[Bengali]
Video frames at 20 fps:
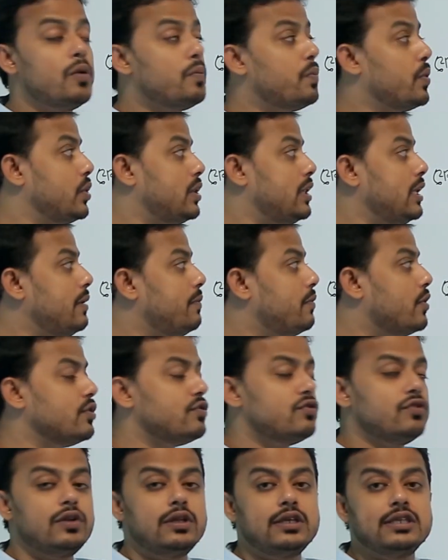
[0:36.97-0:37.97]
প্রতি
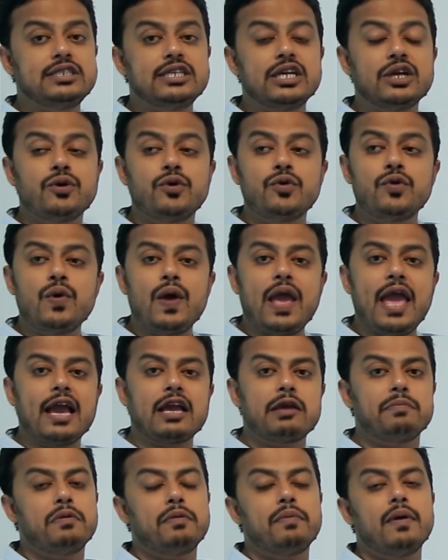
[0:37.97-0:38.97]
বছরই যে কোনো
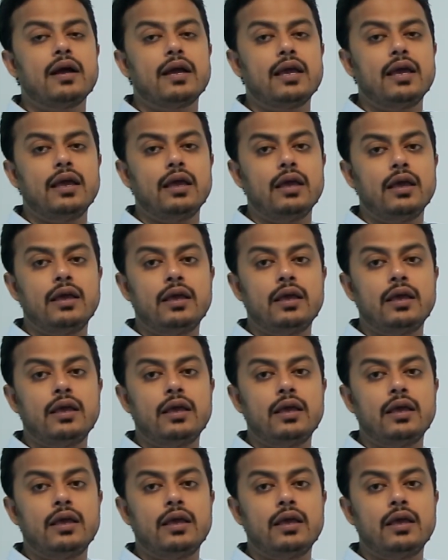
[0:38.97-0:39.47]
এক বিভাগে